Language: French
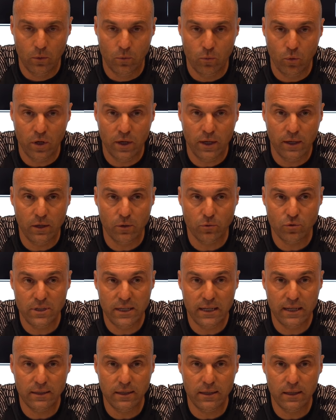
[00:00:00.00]
Ouais, il y a
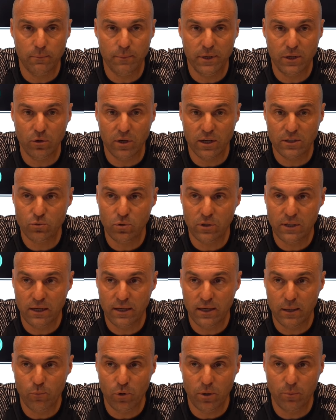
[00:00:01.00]
aussi la dynamique de résultat
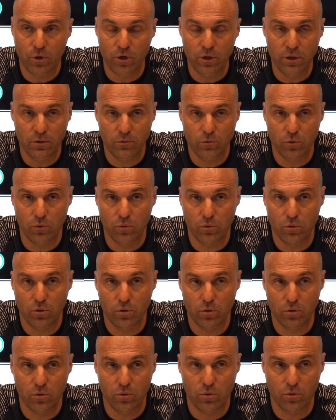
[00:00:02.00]
qui est moins bonne, donc
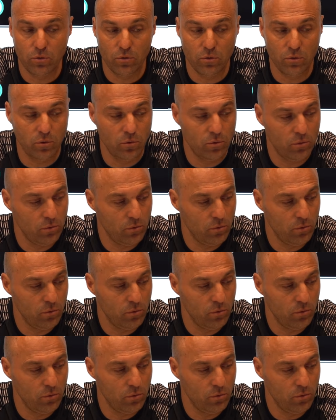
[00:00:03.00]
il euh,